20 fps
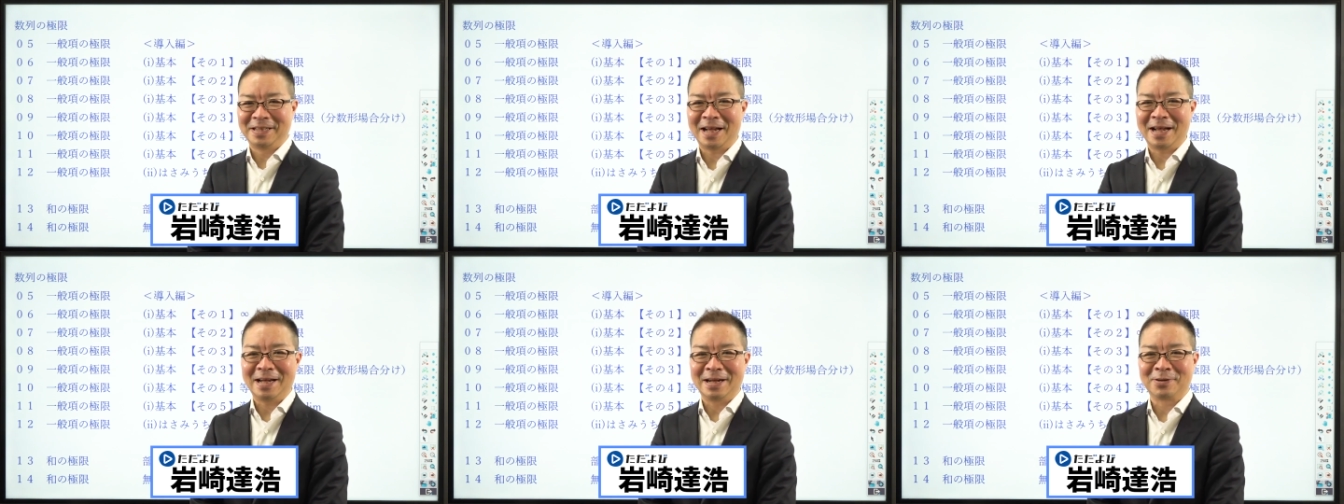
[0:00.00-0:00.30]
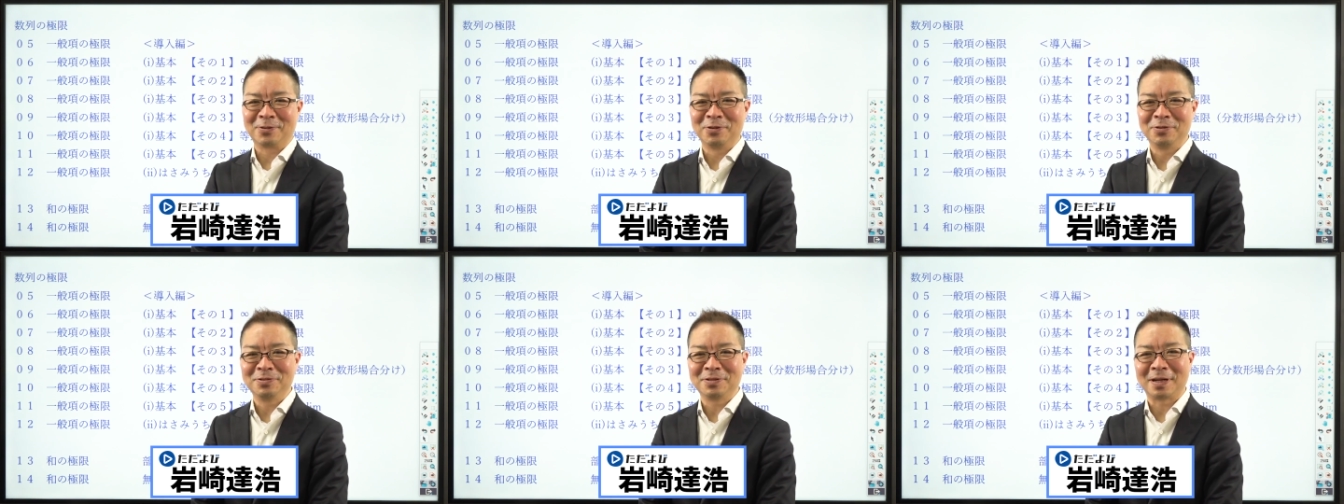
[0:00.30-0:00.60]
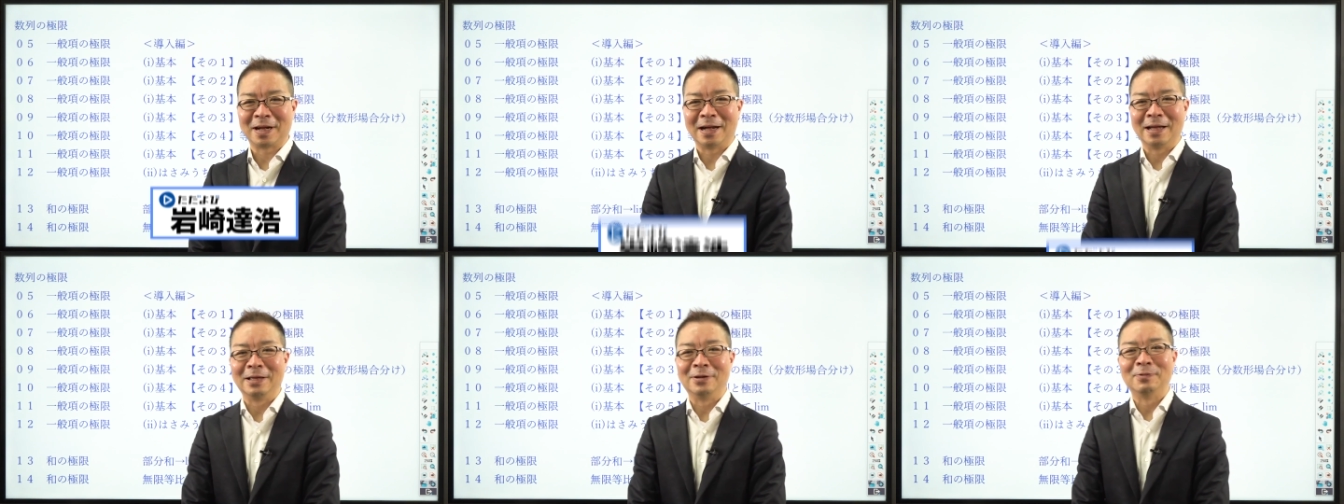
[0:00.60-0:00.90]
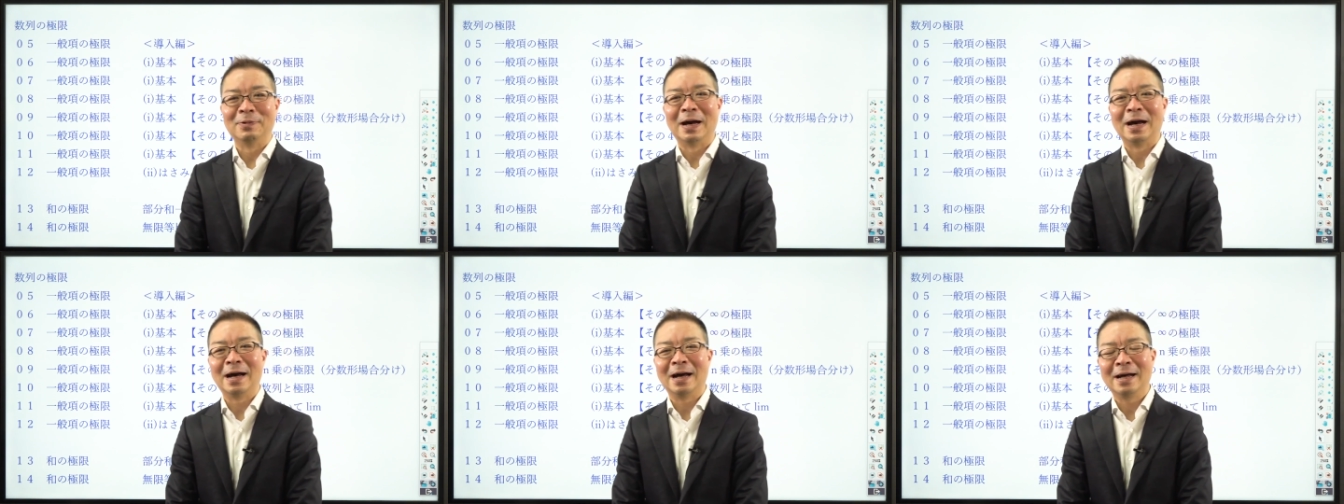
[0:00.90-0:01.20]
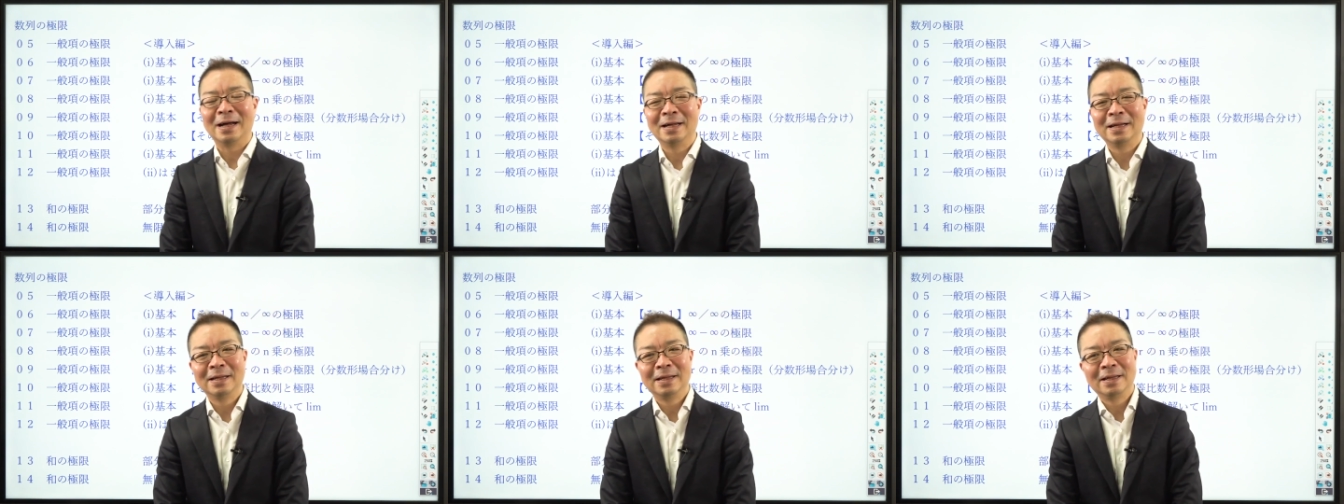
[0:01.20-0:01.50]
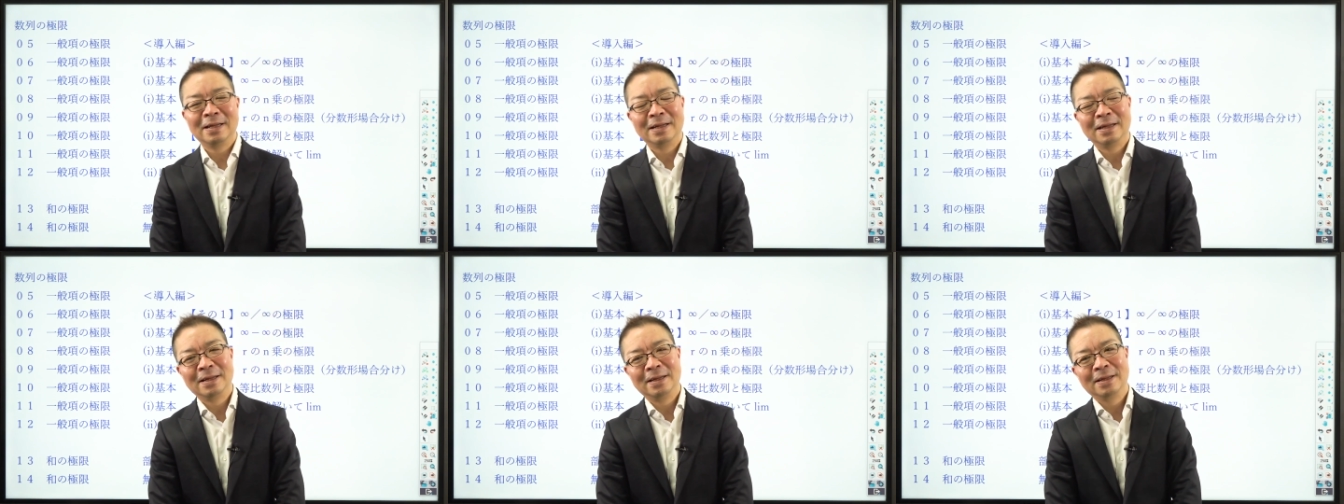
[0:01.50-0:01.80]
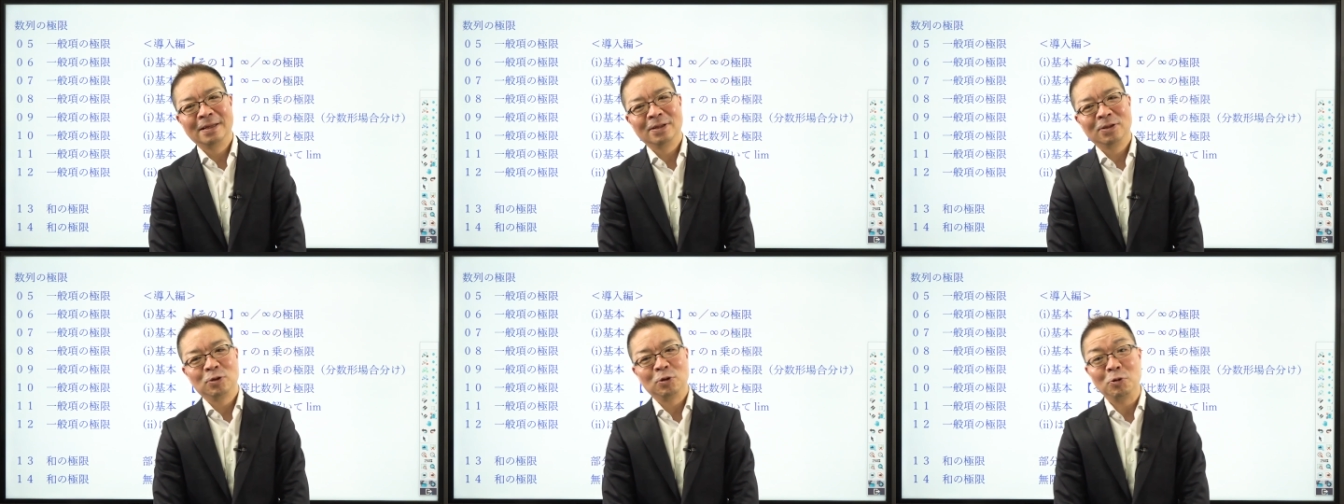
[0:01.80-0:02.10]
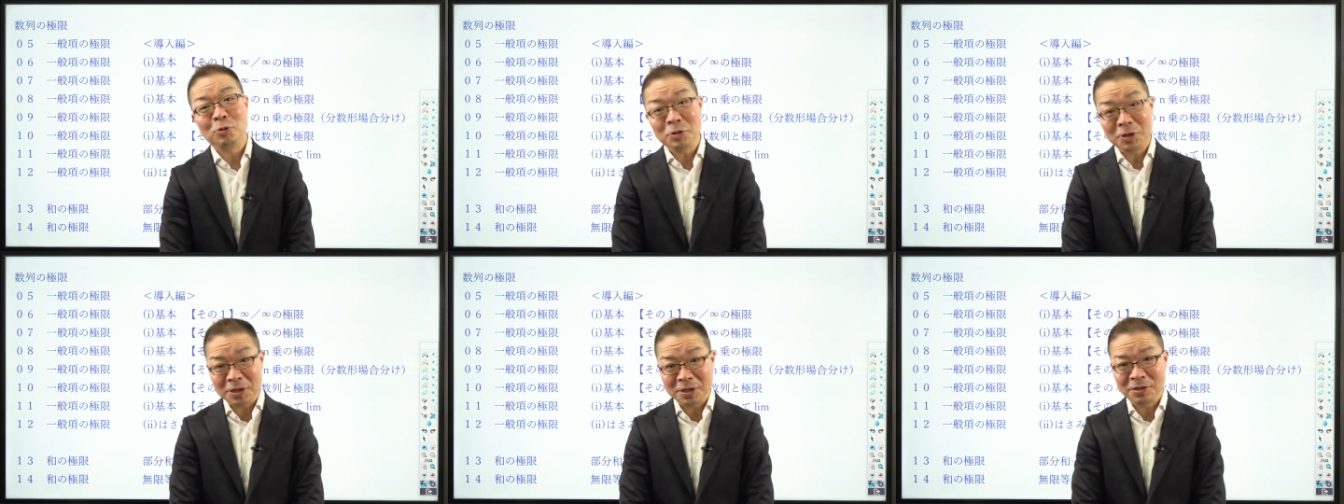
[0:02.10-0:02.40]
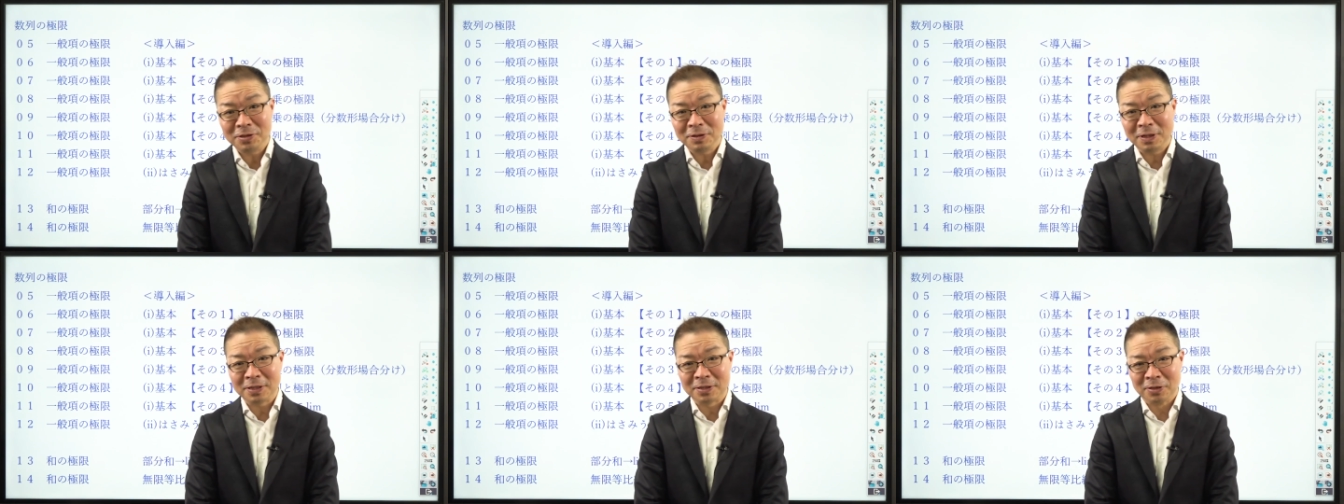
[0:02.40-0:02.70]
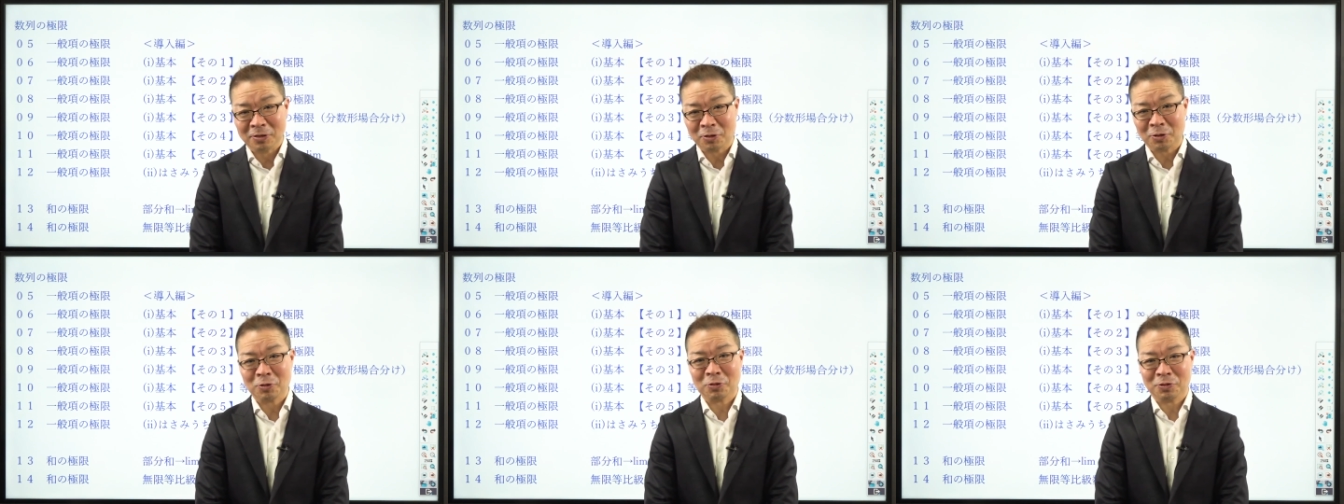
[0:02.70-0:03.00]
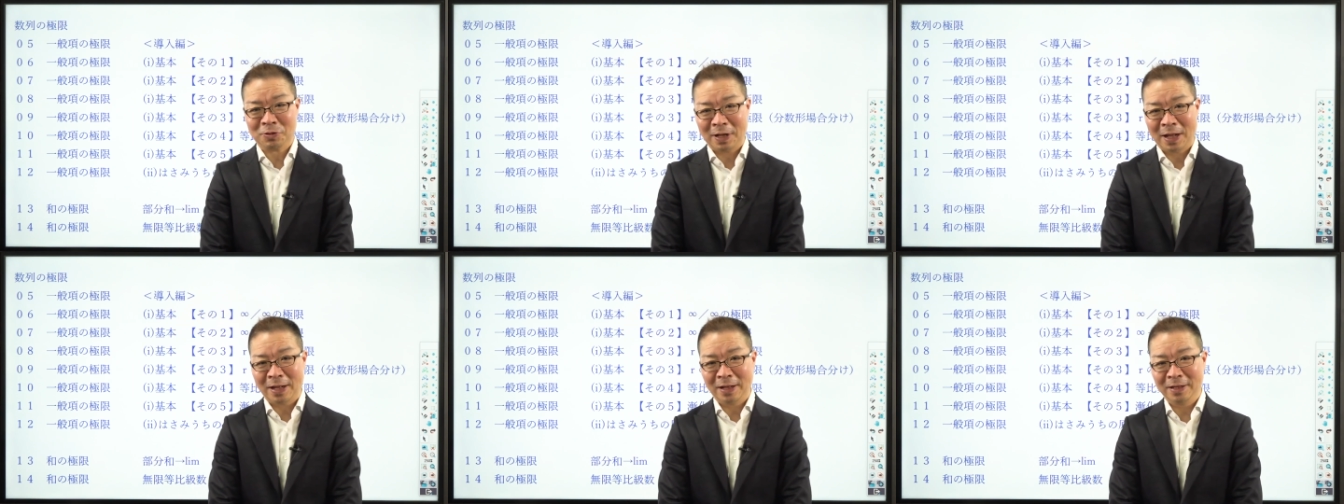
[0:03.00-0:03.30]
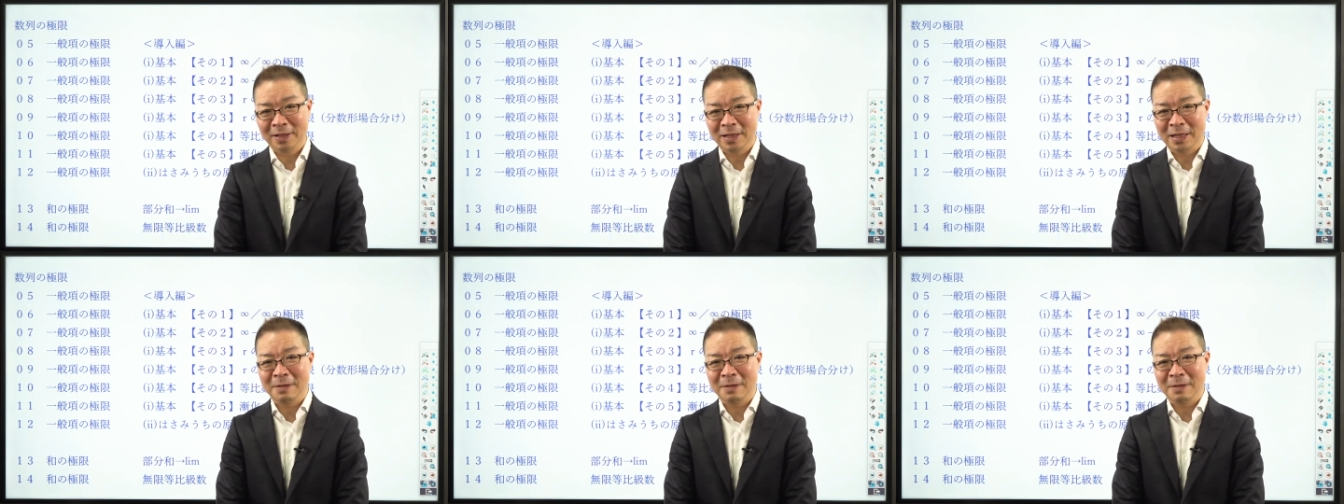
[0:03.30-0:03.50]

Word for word: さあ、今回は、等比数列の極限、